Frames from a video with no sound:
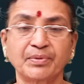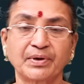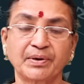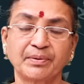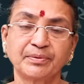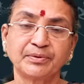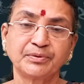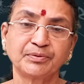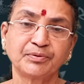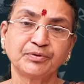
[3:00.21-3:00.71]

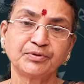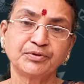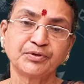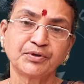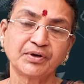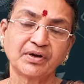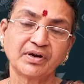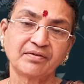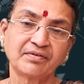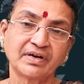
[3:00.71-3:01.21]
ప్రభుత్వ
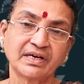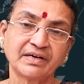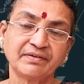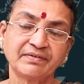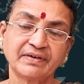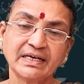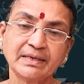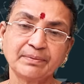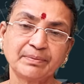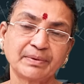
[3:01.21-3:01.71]
ఉద్యోగులు
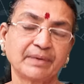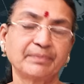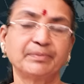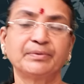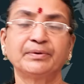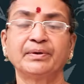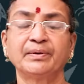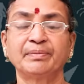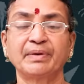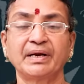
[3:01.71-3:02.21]
అవనివ్వండి
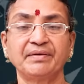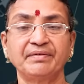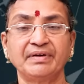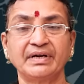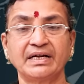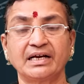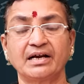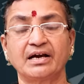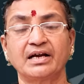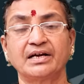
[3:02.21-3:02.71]
ప్రభు
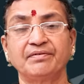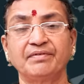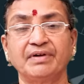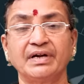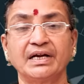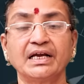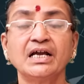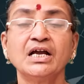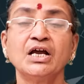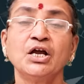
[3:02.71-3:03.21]
ప్రైవేట్
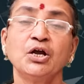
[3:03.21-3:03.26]
కానివ్వండి